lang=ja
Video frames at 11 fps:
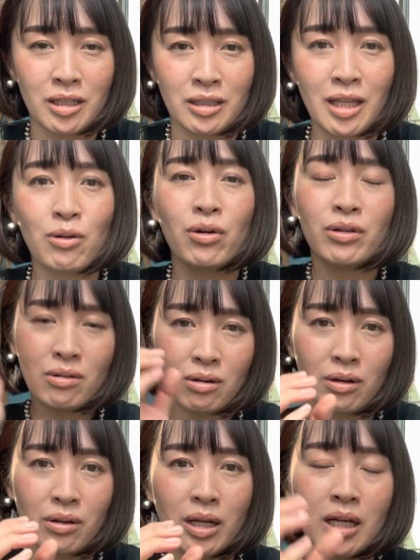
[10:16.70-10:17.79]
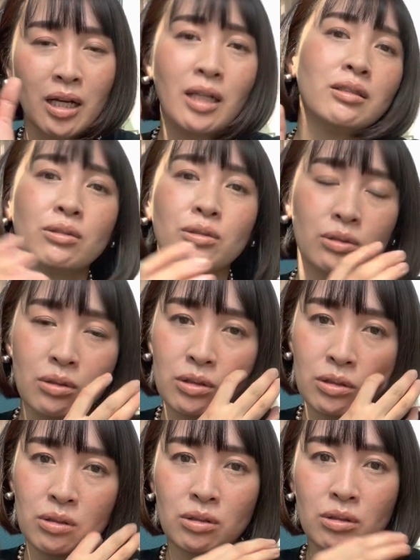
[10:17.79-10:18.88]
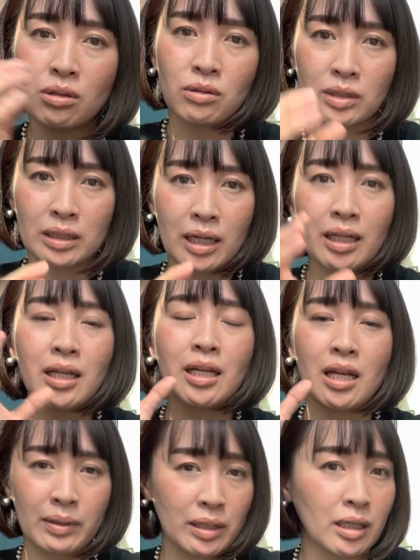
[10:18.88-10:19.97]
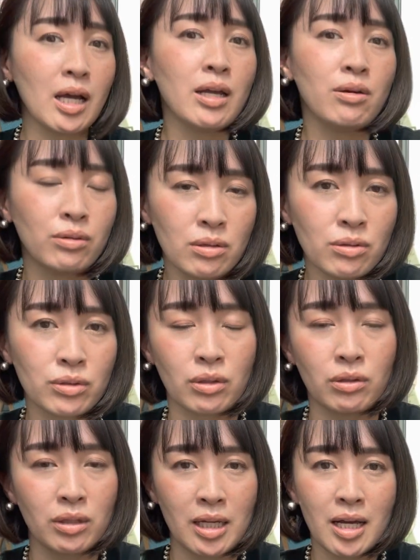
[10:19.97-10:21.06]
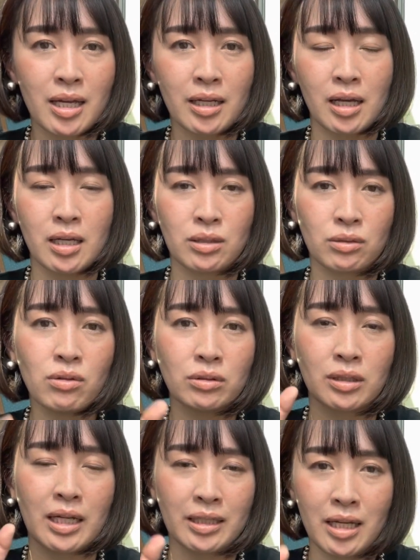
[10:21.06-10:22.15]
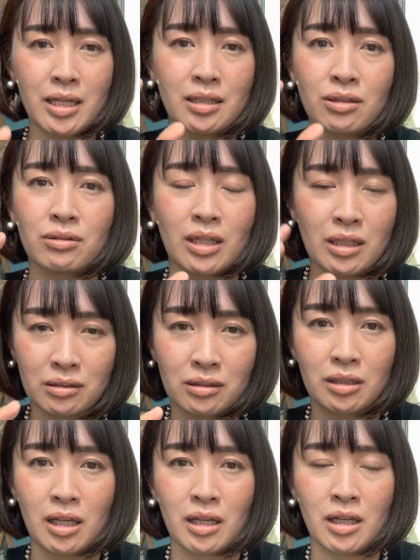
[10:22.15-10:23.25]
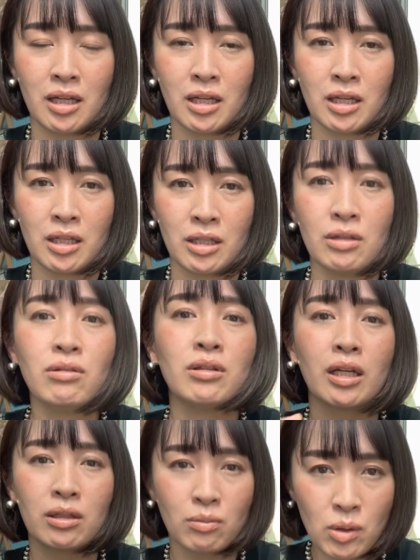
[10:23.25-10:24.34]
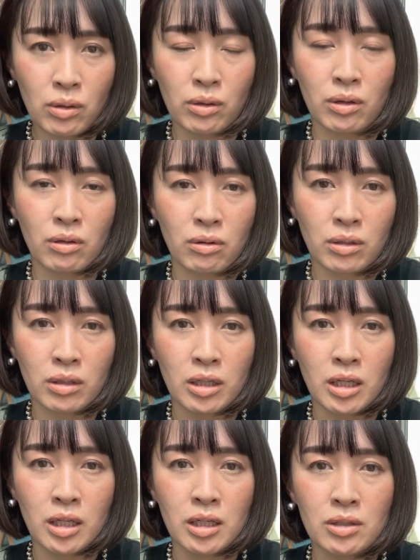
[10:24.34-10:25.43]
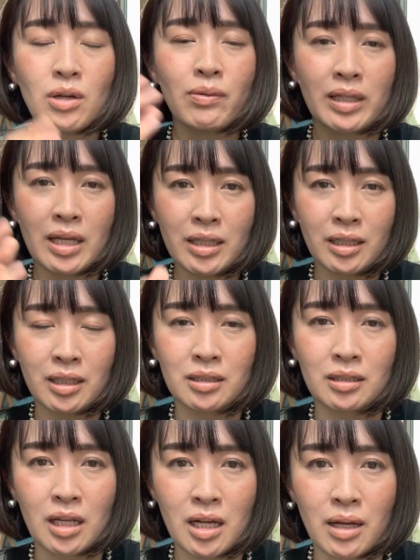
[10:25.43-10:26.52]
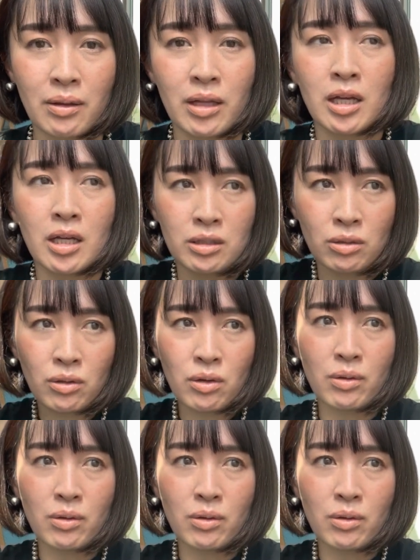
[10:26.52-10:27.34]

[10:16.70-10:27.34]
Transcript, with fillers: で、この覚悟と集中力が高ければ高いほど、その願いがすごく叶いやすくなるって言うんだけども、それは何かっつったら、その、